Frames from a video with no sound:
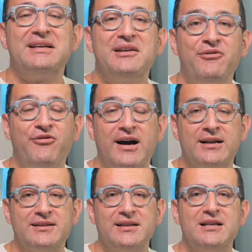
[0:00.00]

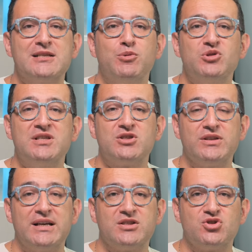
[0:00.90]
Infatti
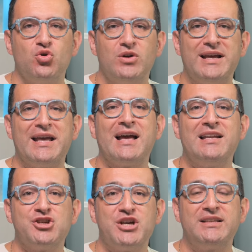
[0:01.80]
l'esposizione al sole e
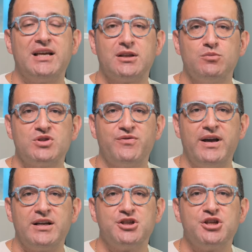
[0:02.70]
agli agenti
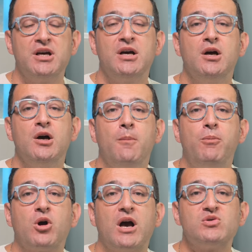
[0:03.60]
atmosferici
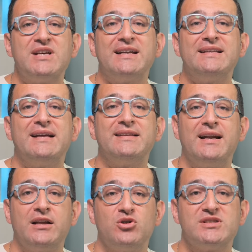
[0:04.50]
può causare danni
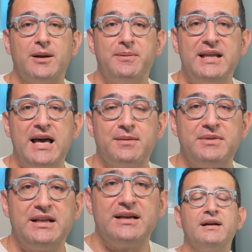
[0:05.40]
alla nostra
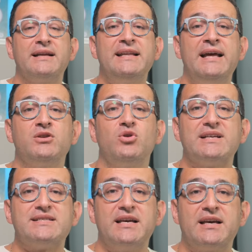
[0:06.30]
epidermide,
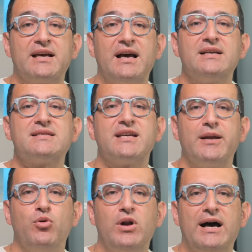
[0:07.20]
rendendola secca,
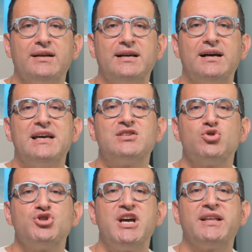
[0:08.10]
screpolata e
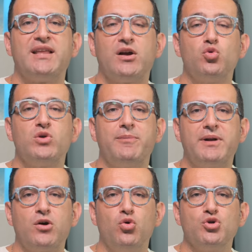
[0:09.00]
soggetta a rughe
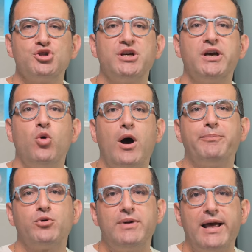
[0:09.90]
precoci o a
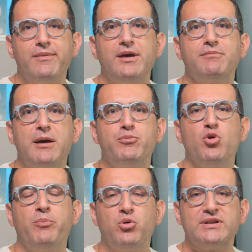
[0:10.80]
problemi ben
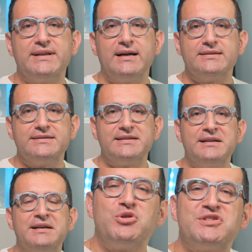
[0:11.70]
più importanti.
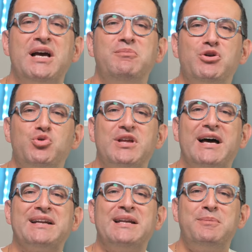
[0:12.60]
Possiamo
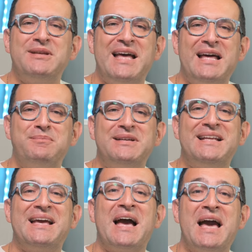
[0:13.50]
aiutare
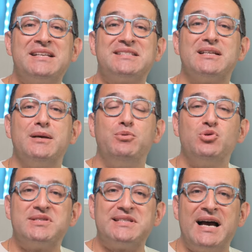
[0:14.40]
l'epidermide a essere più
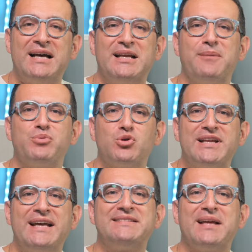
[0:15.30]
sana,
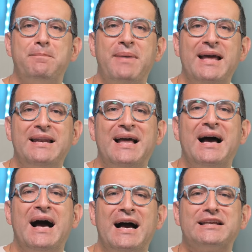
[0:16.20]
protetta e
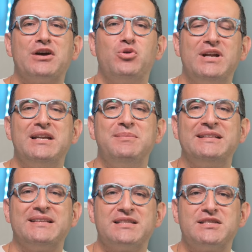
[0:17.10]
bella anche con
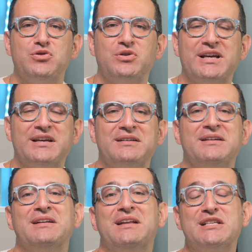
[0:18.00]
l'alimentazione?
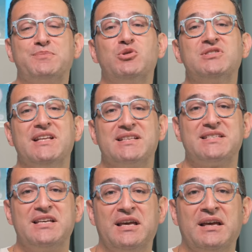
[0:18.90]
La risposta è
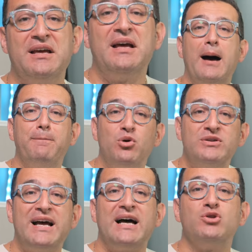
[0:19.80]
sì,
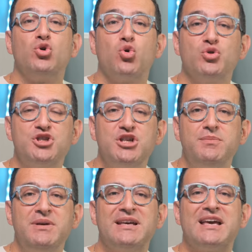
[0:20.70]
abbondando con
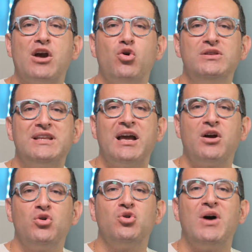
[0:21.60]
cibi che
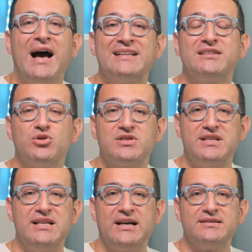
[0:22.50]
contengono
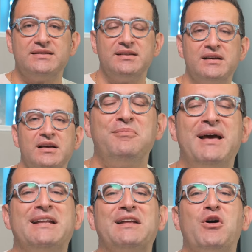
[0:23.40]
antiossidanti.
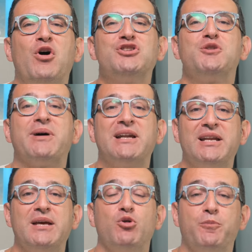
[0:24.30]
Bene, oggi
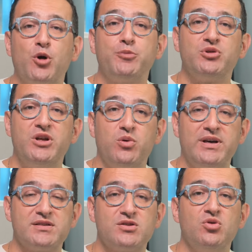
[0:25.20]
parleremo proprio di
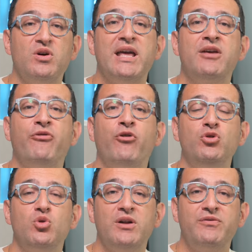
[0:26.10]
questo e in
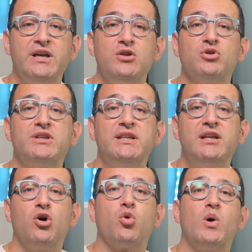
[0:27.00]
fondo al video ti
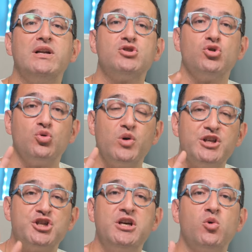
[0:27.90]
dirò quali sono i
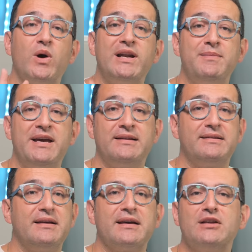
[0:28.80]
5
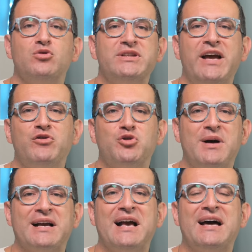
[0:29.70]
alimenti che non devono
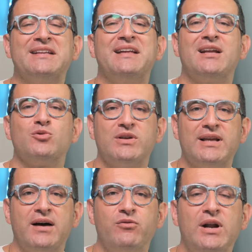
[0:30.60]
mancare dalla tua
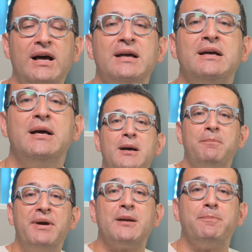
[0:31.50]
tavola
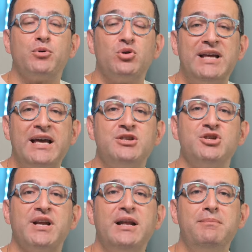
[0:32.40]
per
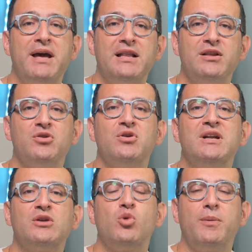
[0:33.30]
proteggere al meglio
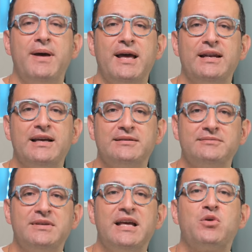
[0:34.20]
la tua pelle.
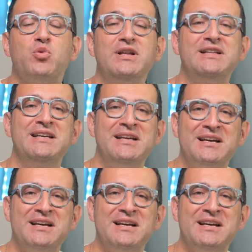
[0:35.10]
E quindi